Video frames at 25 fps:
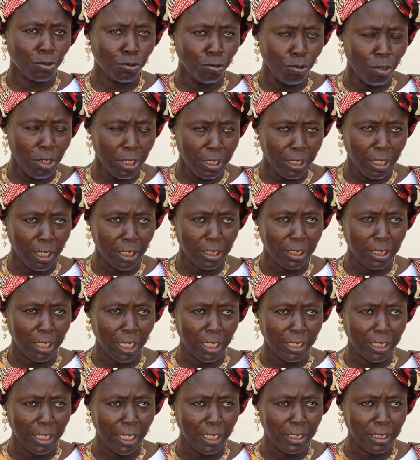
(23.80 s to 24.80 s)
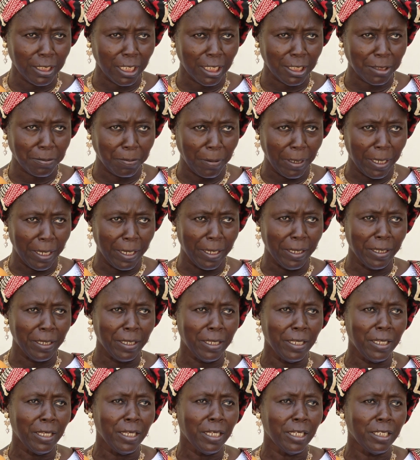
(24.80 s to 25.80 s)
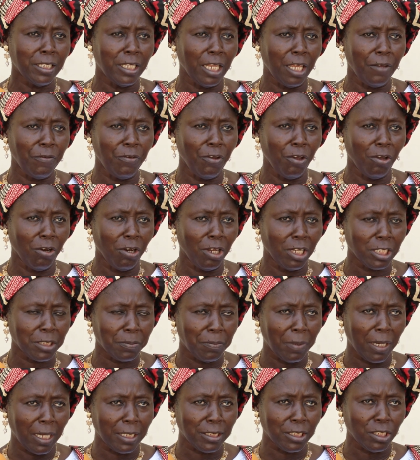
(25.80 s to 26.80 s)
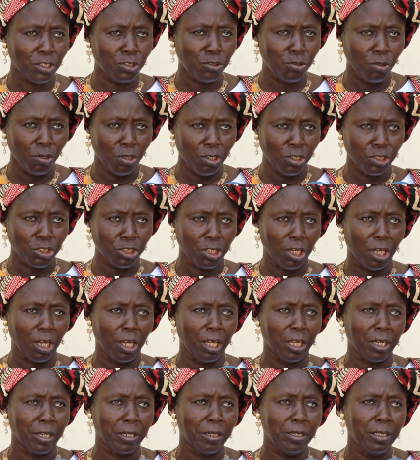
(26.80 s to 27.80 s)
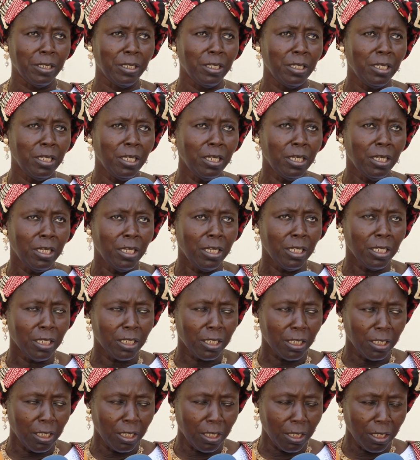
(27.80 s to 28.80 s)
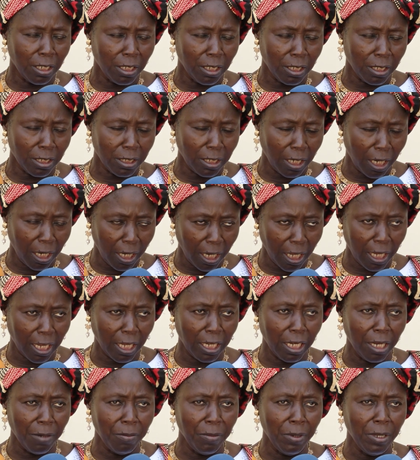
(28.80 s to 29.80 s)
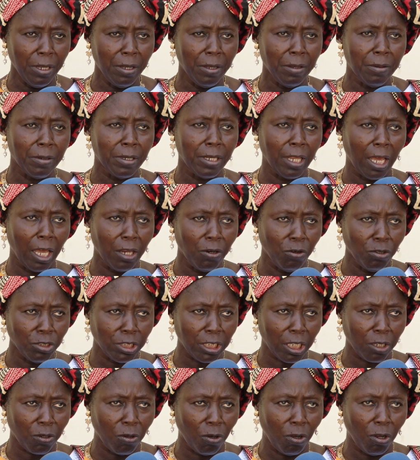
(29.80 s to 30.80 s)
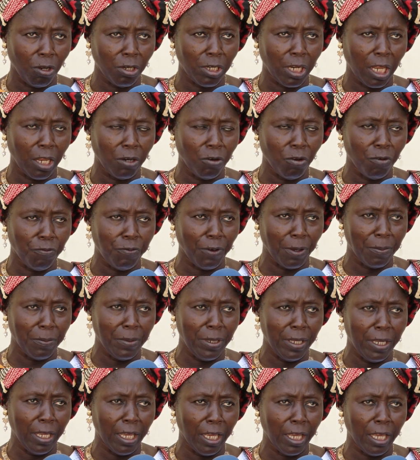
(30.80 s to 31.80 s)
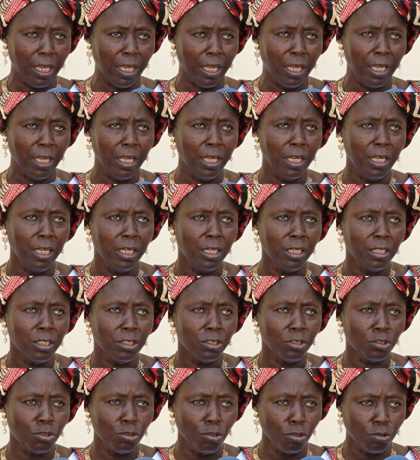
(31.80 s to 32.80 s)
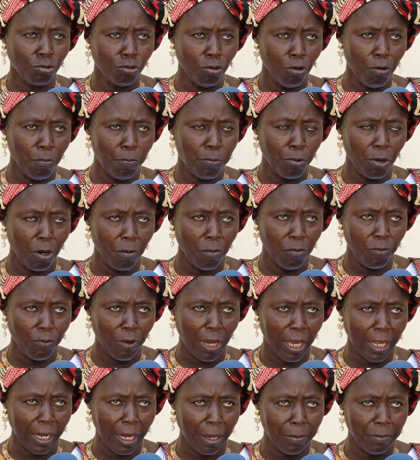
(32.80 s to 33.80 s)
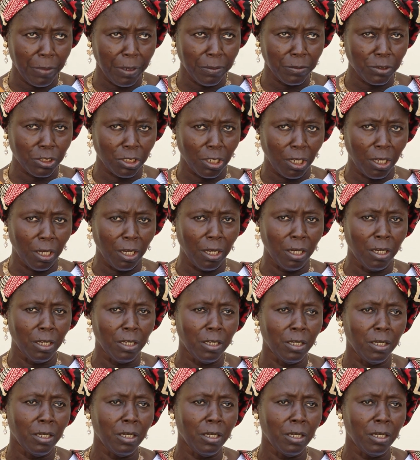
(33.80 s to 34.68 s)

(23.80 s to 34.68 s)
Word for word: souligner certains aspects des violences basées sur le genre euh, dans l'académie, dans nos écoles, dans nos familles et surtout promouvoir en même temps